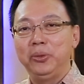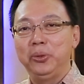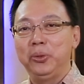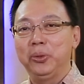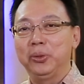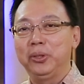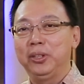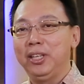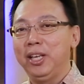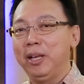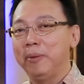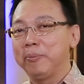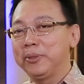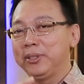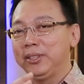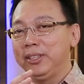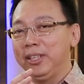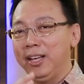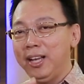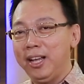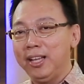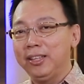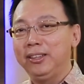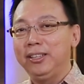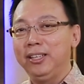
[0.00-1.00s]
untuk tiap
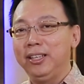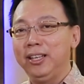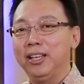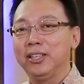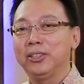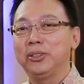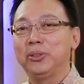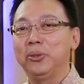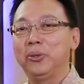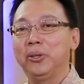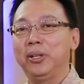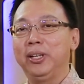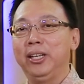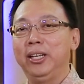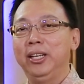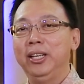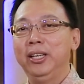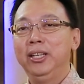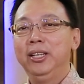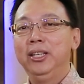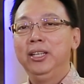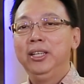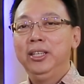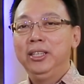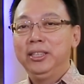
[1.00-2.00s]
setengah tiga sore
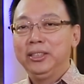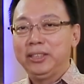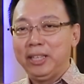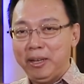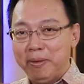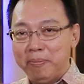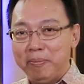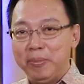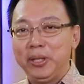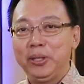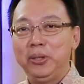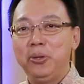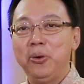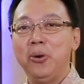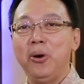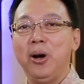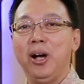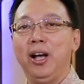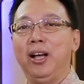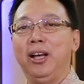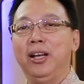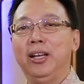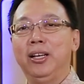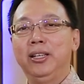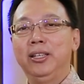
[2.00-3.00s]
saya
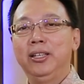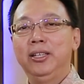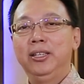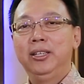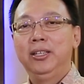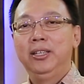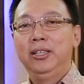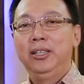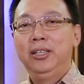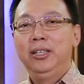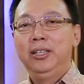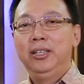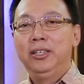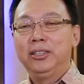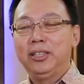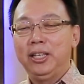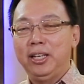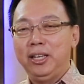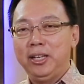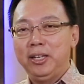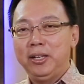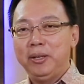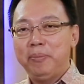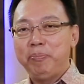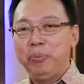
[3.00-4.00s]
berdoa.
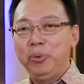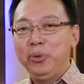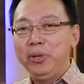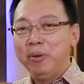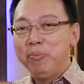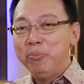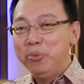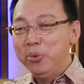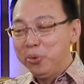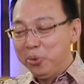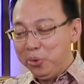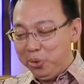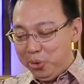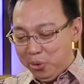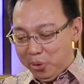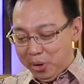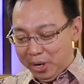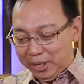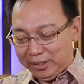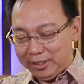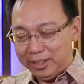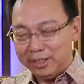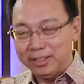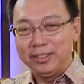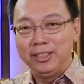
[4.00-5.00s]
Saya punya buku
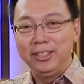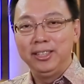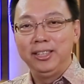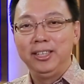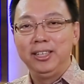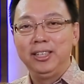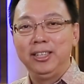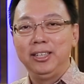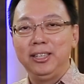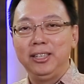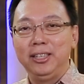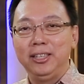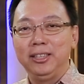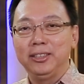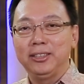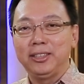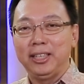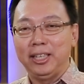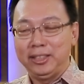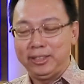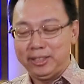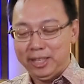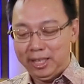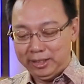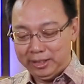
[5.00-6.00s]
doa tersendiri,
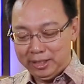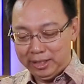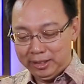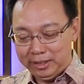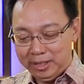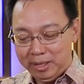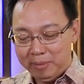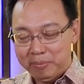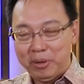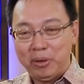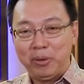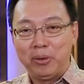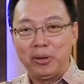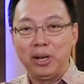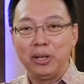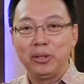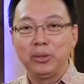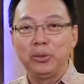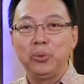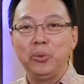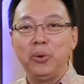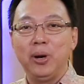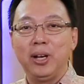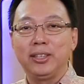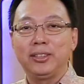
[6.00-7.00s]
saya catat nama orang
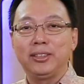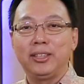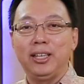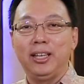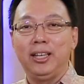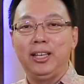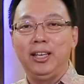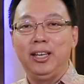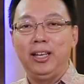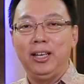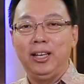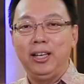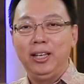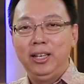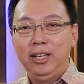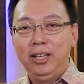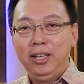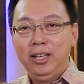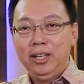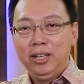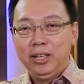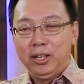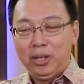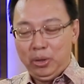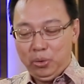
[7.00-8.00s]
tua saya,
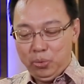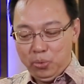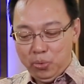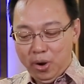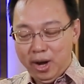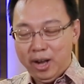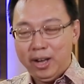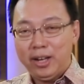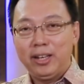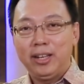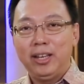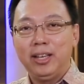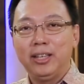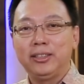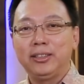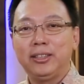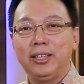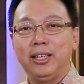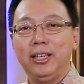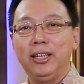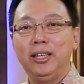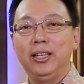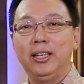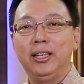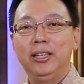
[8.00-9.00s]
keluarga
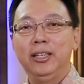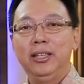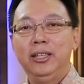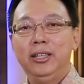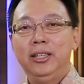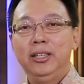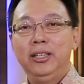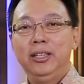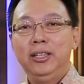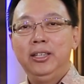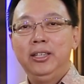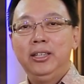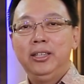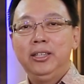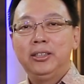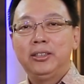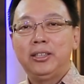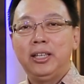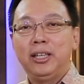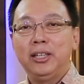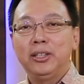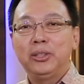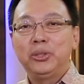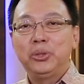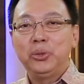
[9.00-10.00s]
saya.
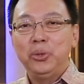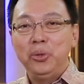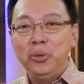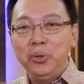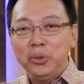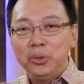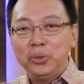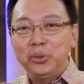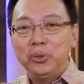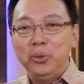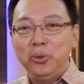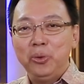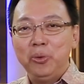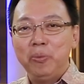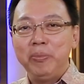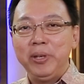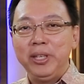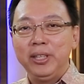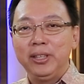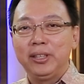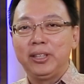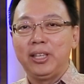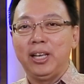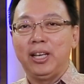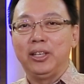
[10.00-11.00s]
Saya sungguh-sungguh
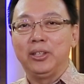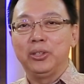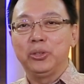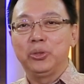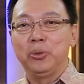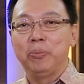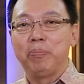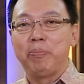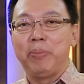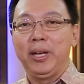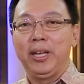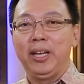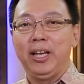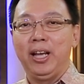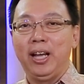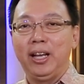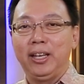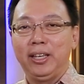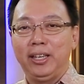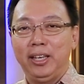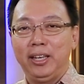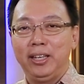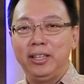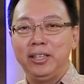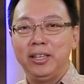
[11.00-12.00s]
minta supaya
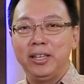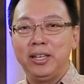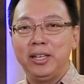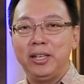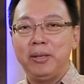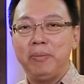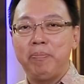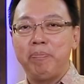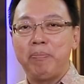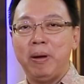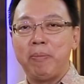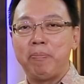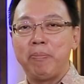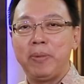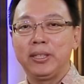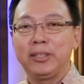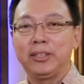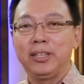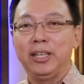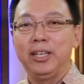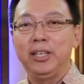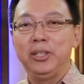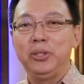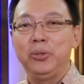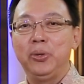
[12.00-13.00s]
akhirnya papa
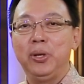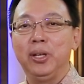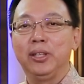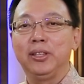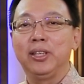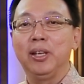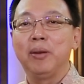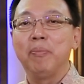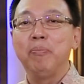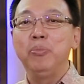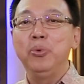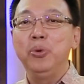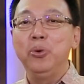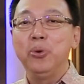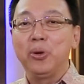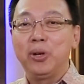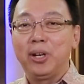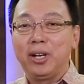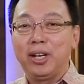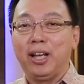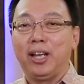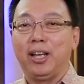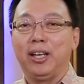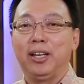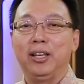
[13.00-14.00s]
saya juga
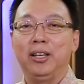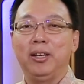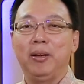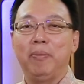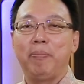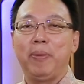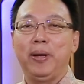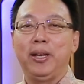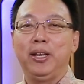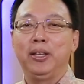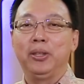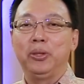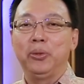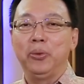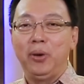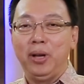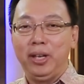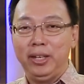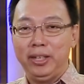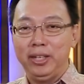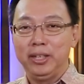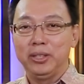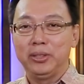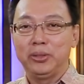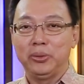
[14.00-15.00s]
terbuka kepada
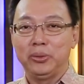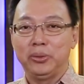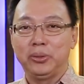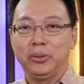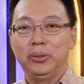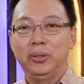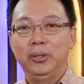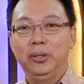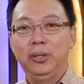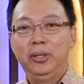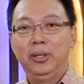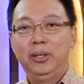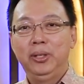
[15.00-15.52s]
Tuhan Yesus.